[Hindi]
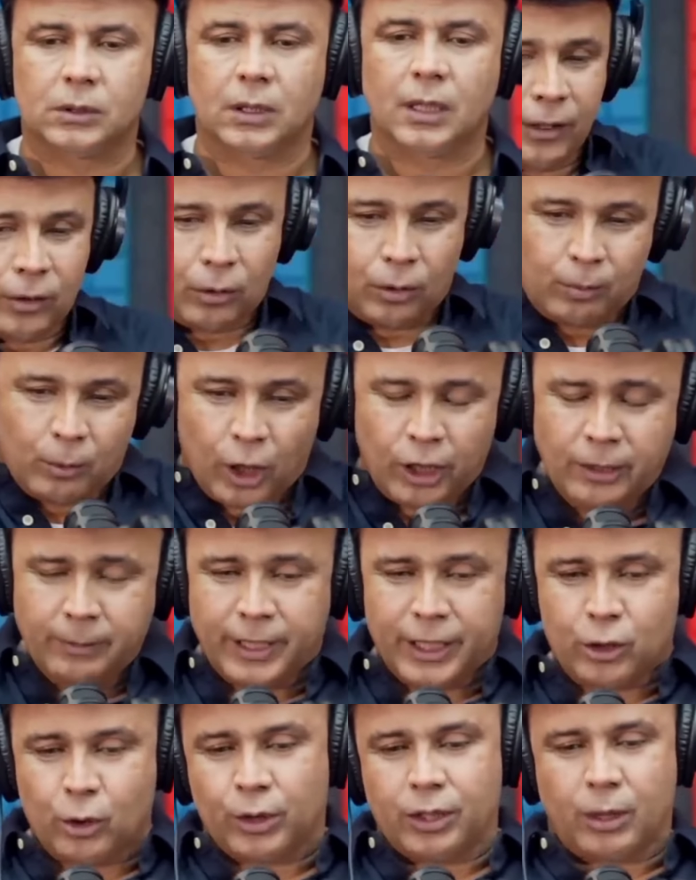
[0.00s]
हाँ जी गुड
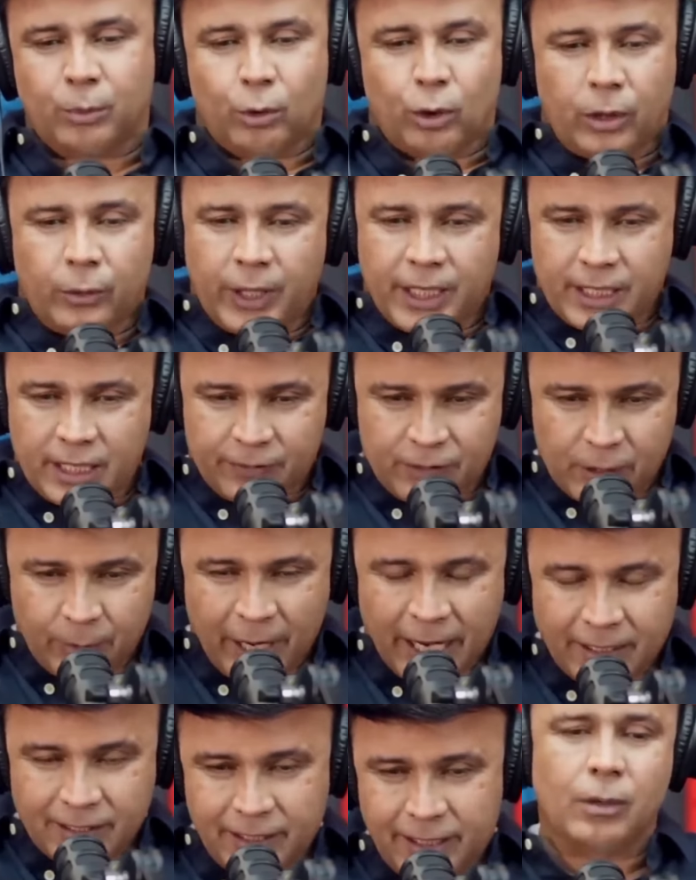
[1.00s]
मॉर्निंग मैं जोगिंदर बोल रहा
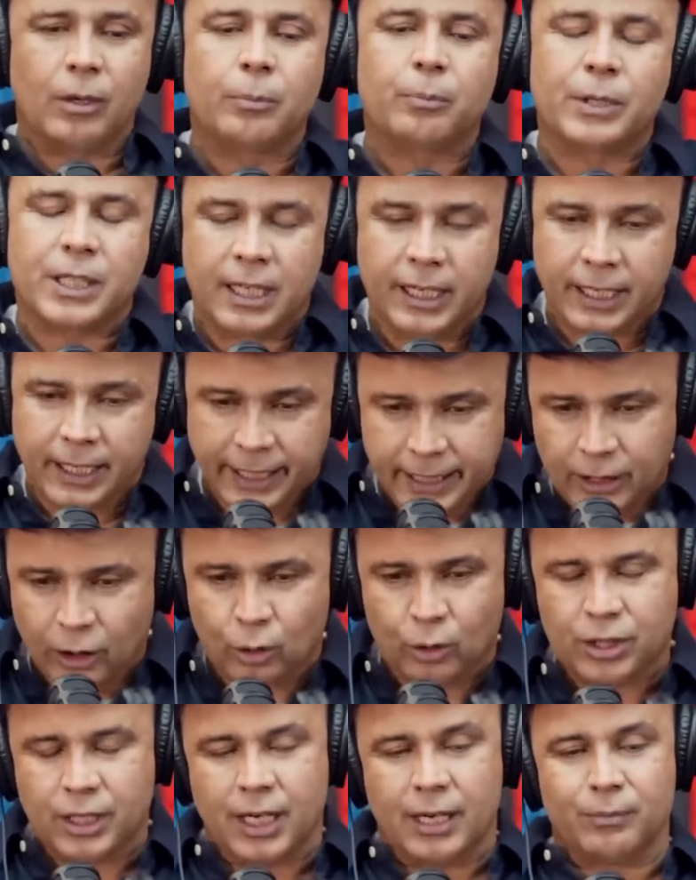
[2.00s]
हूँ बैंक से एंड पिछले
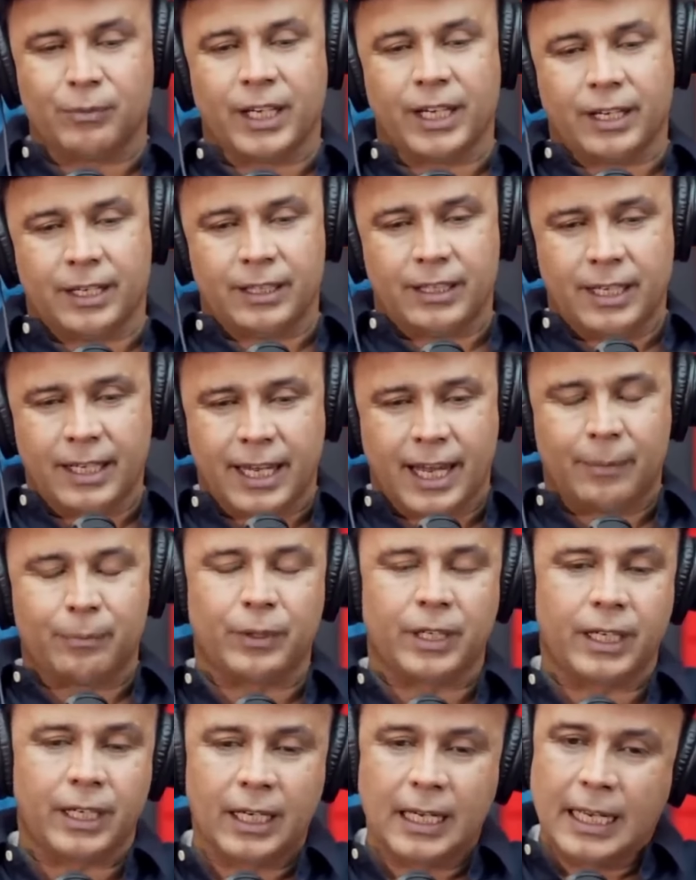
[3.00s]
कई दिनों से हम देख रहे थे
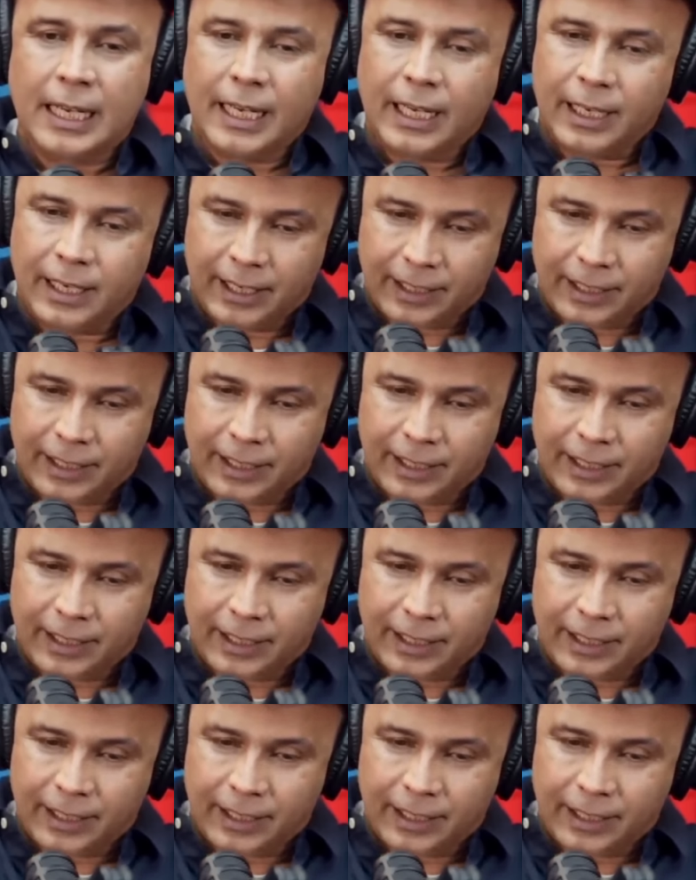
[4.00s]
कि आपने